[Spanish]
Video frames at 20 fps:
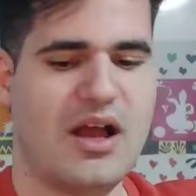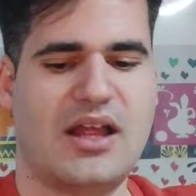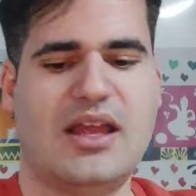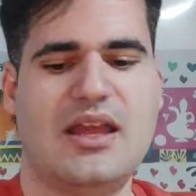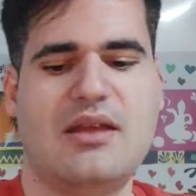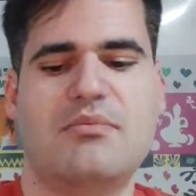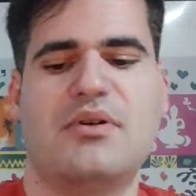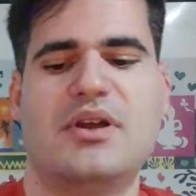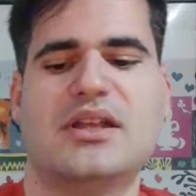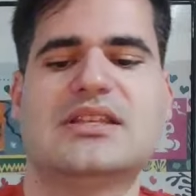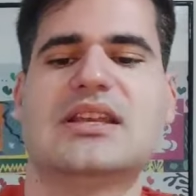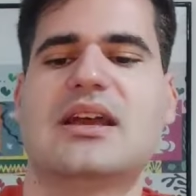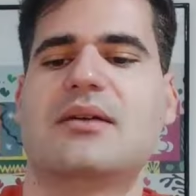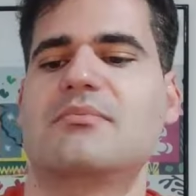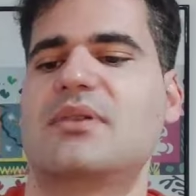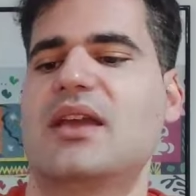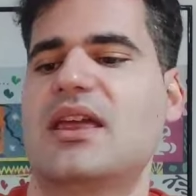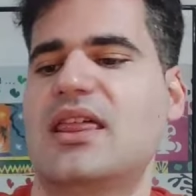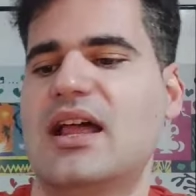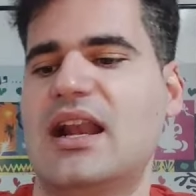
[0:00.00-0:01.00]
aquí pues ya
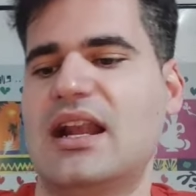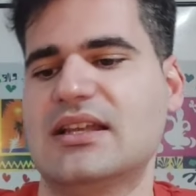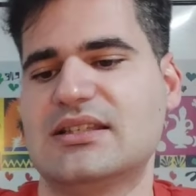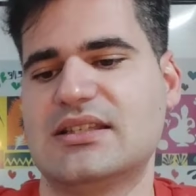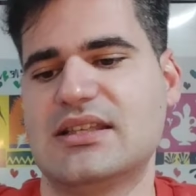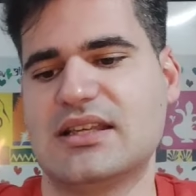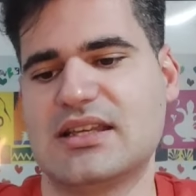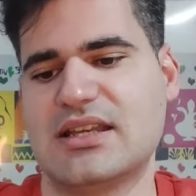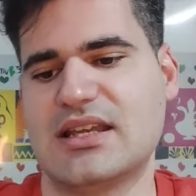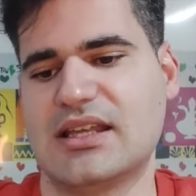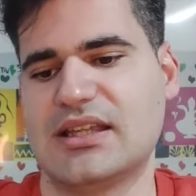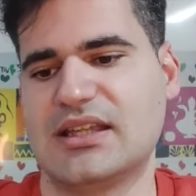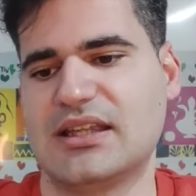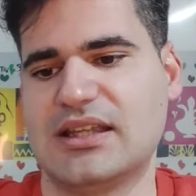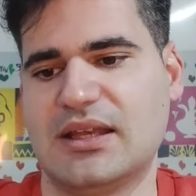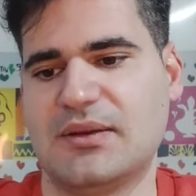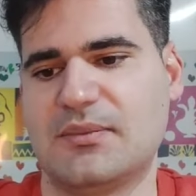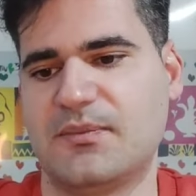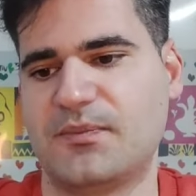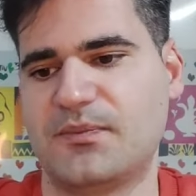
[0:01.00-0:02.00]
empieza la
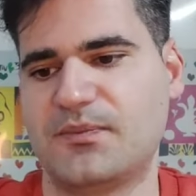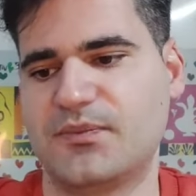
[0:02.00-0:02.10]
siguiente.